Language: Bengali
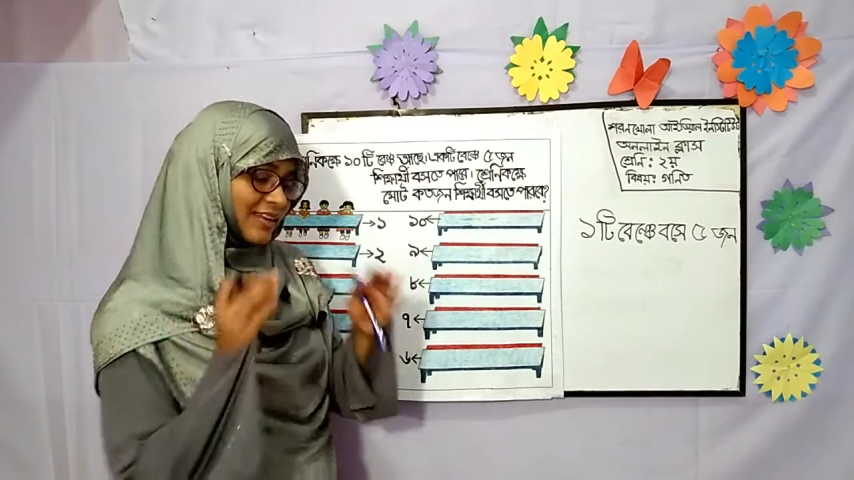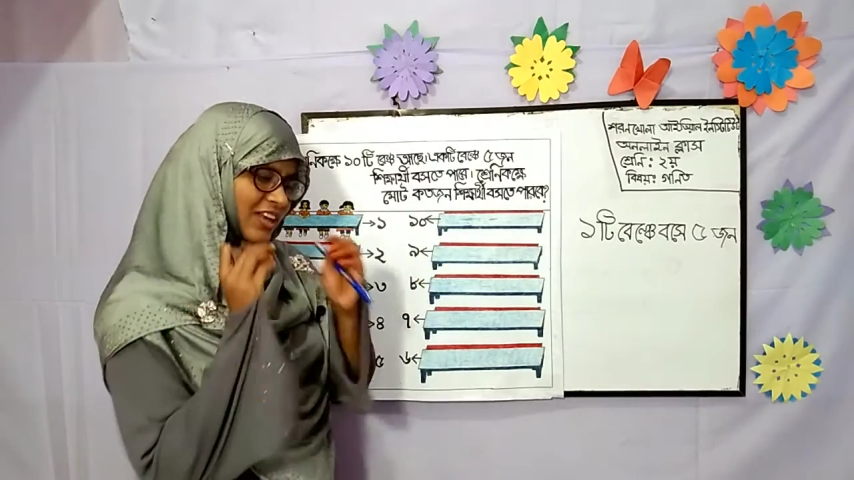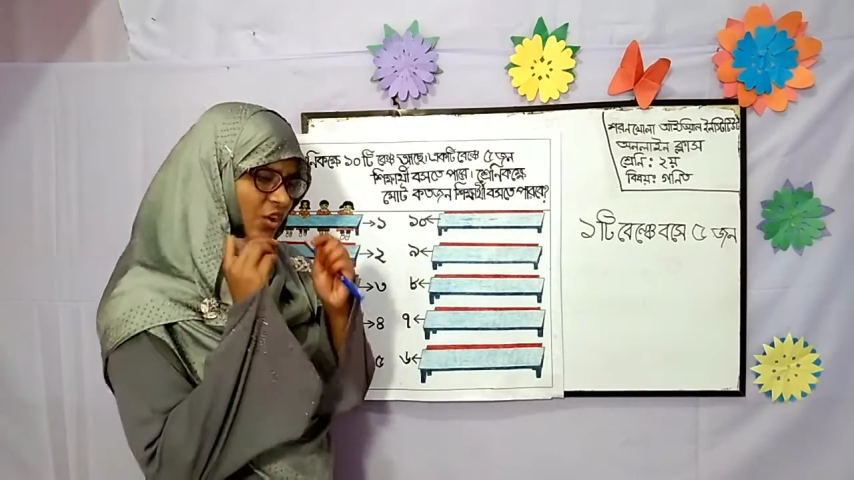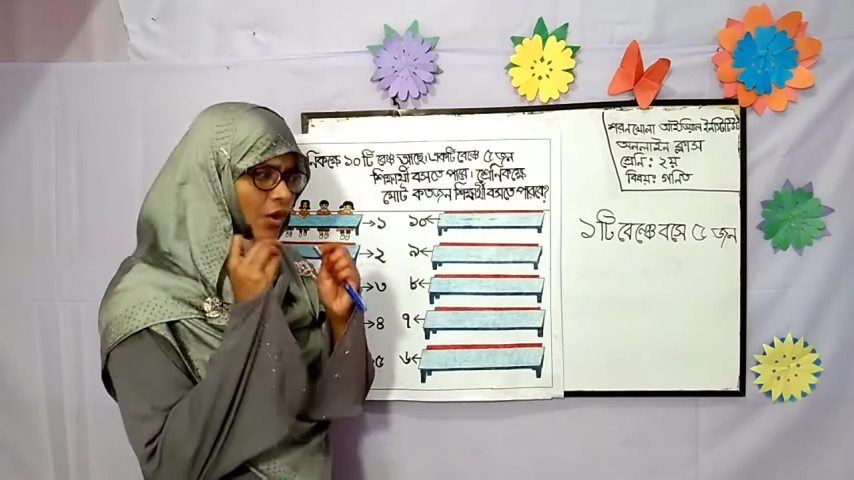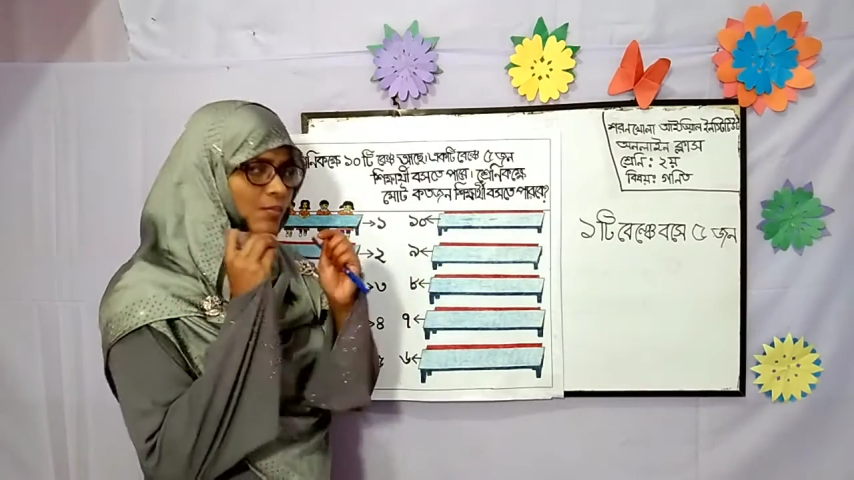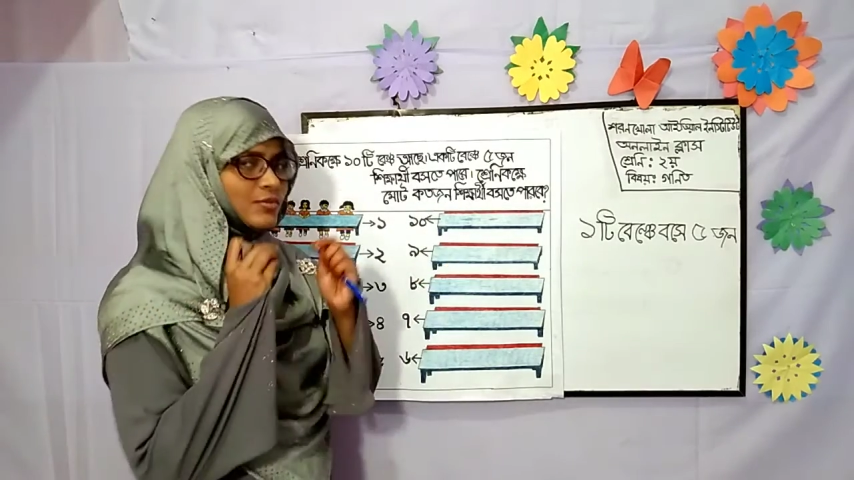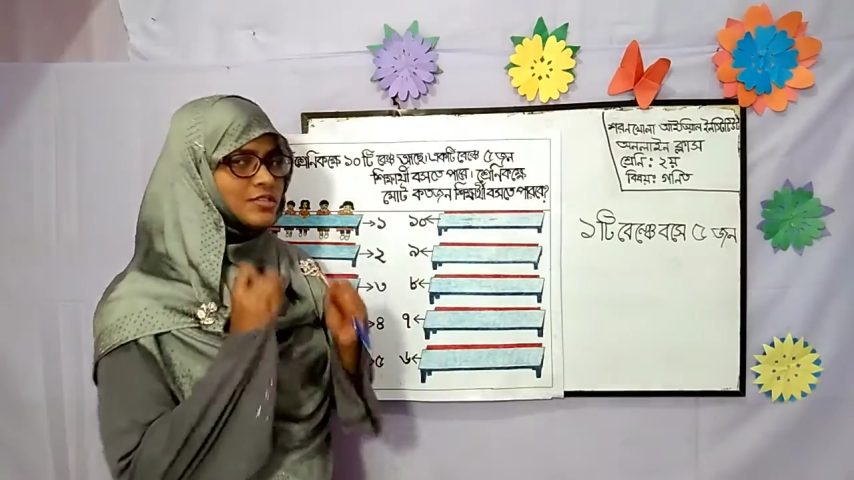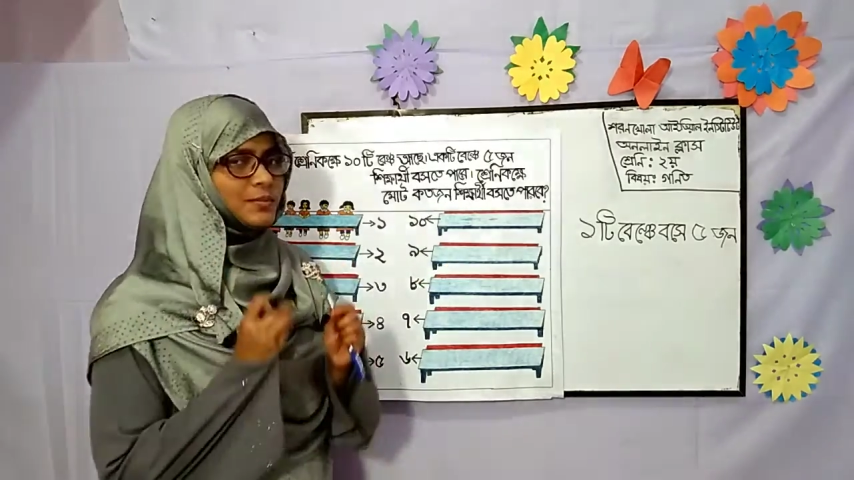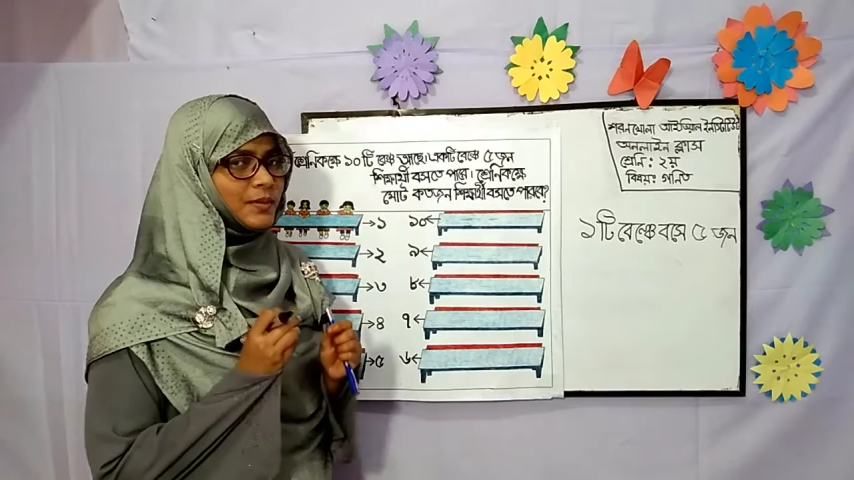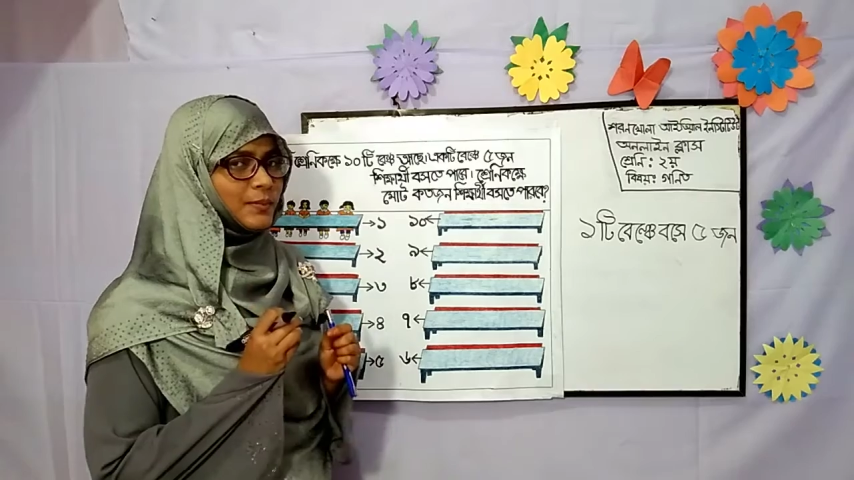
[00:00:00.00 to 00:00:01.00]
তাই কম
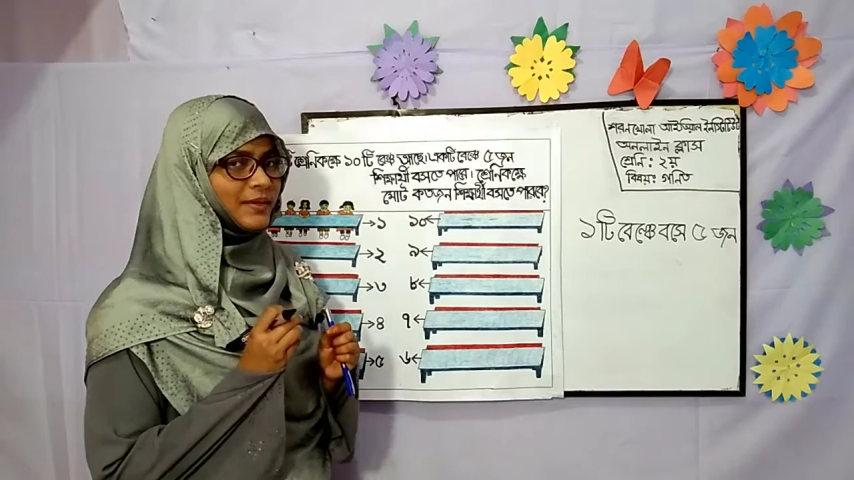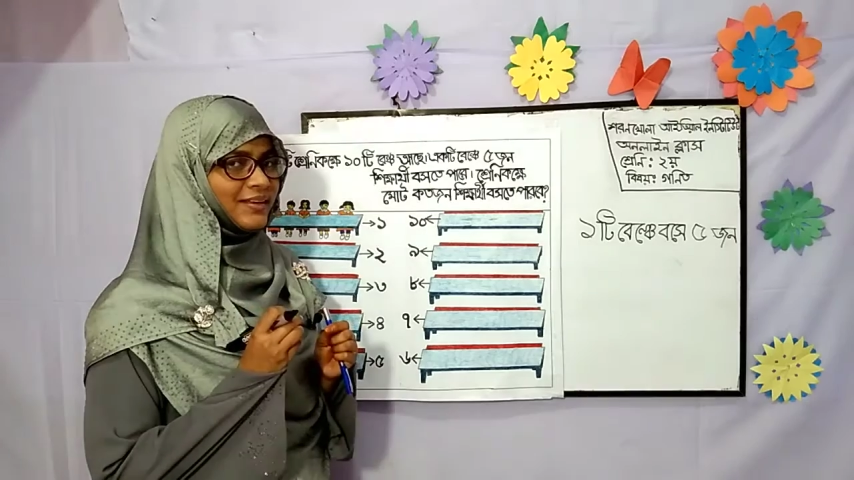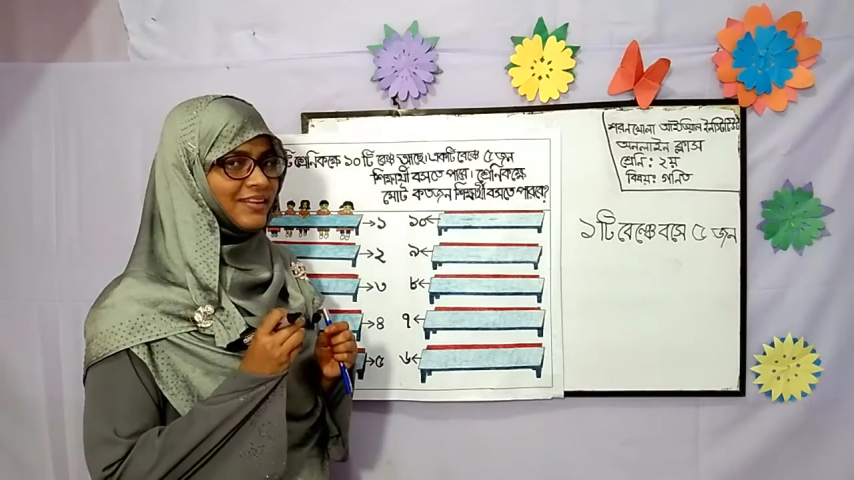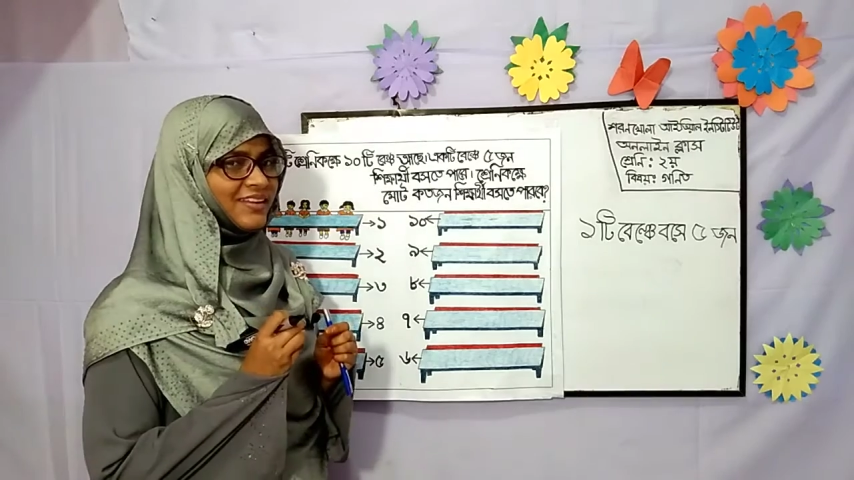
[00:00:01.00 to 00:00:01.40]
বসতে পারবে